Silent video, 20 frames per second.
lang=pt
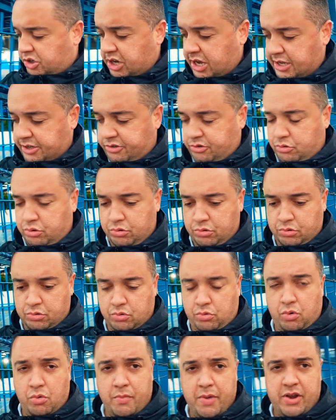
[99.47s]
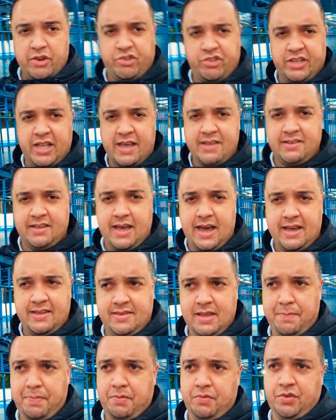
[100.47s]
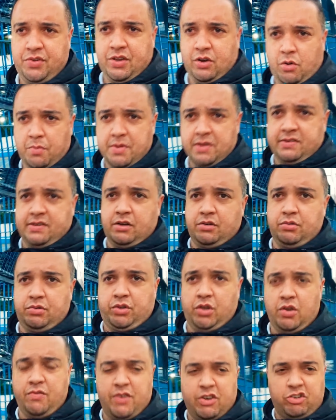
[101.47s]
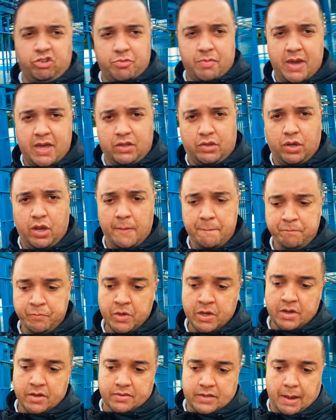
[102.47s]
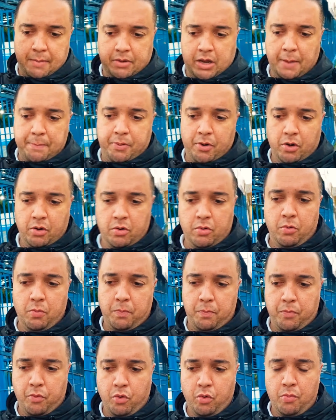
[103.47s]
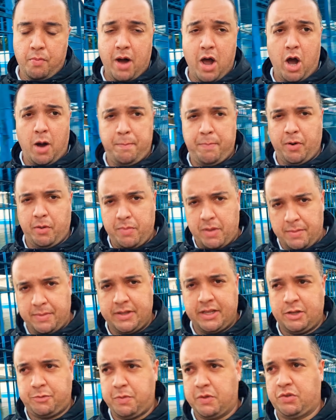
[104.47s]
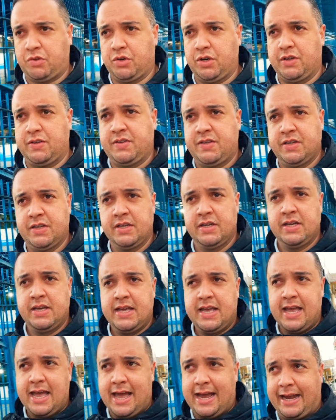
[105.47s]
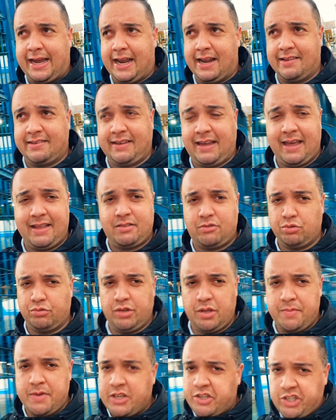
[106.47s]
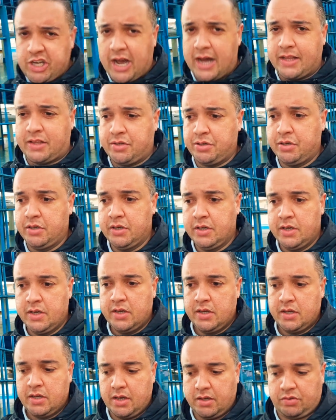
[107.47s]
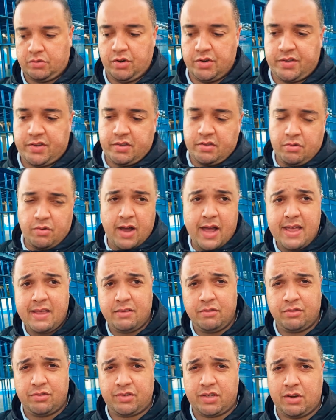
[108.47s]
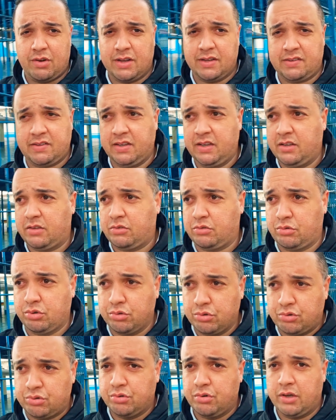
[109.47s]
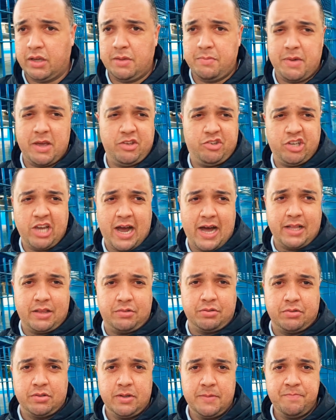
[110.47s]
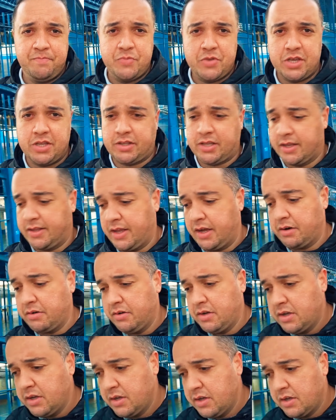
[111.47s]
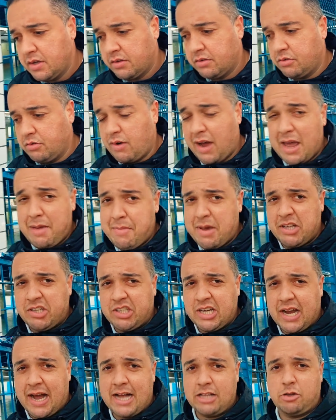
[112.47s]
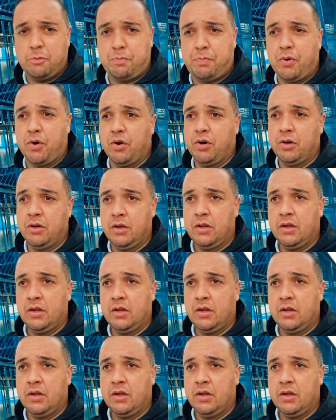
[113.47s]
Gente, com, com menos de 10 reais dá para você começar o seu investimento. Sabe o que é pro, o, o maior problema das pessoas? É que elas querem tudo imediato. E as coisas não, é, não são assim, tudo imediato. Entenderam? Não é imediato, pô.